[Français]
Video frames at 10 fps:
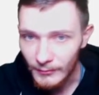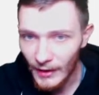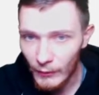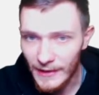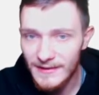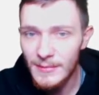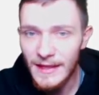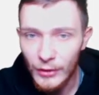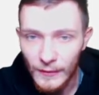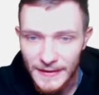Voilà,
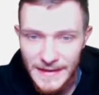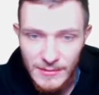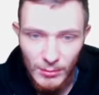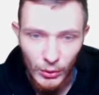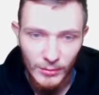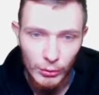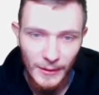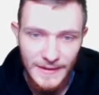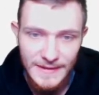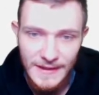6090 même pour être plus
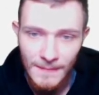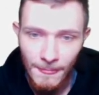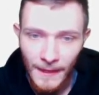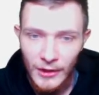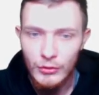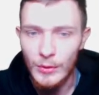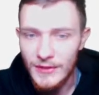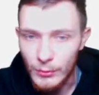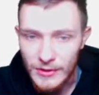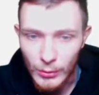précis,
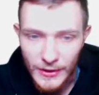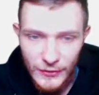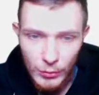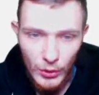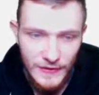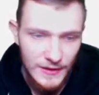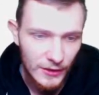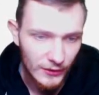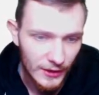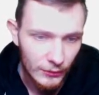72 abonnés ce mois-ci,
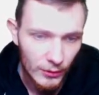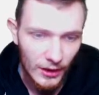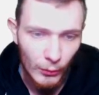34 dollars.